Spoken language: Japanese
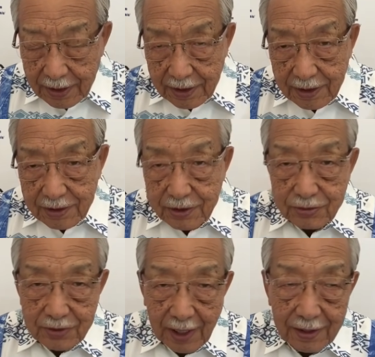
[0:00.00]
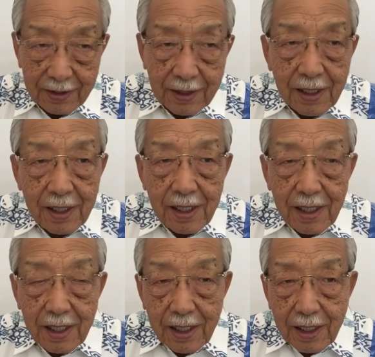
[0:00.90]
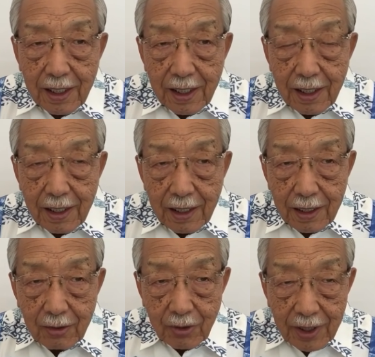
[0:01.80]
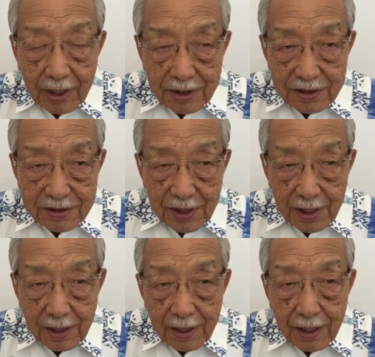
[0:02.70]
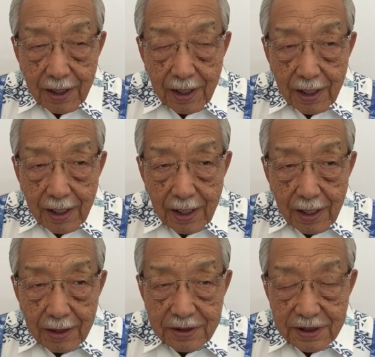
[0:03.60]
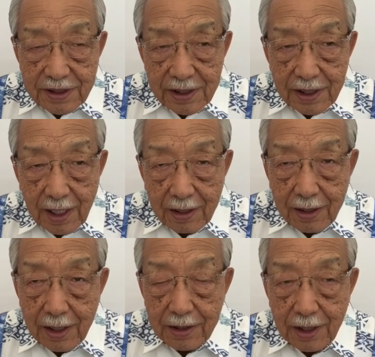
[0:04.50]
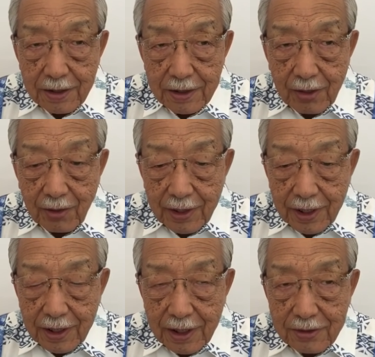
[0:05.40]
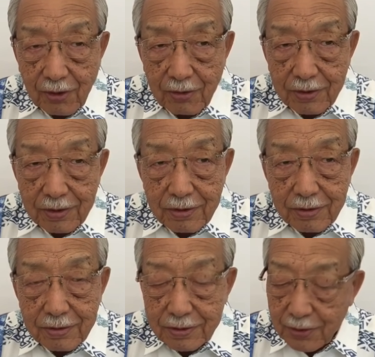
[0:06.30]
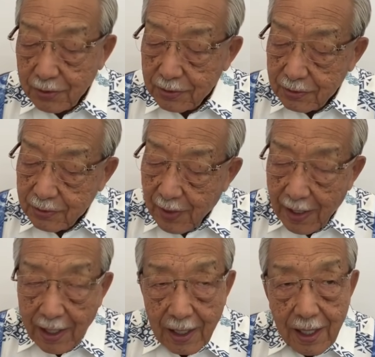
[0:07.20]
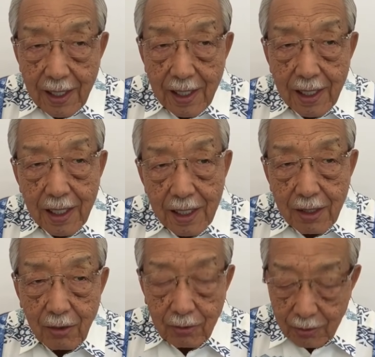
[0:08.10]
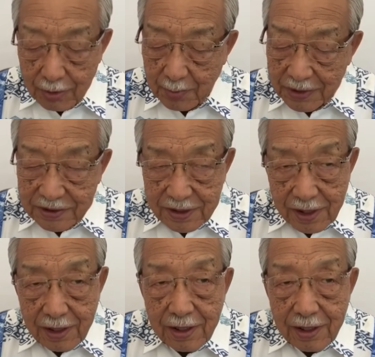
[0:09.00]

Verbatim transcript: 集団、えー、これがですね、えー、社債が払えないんではないかというそういう不安が起こりまして、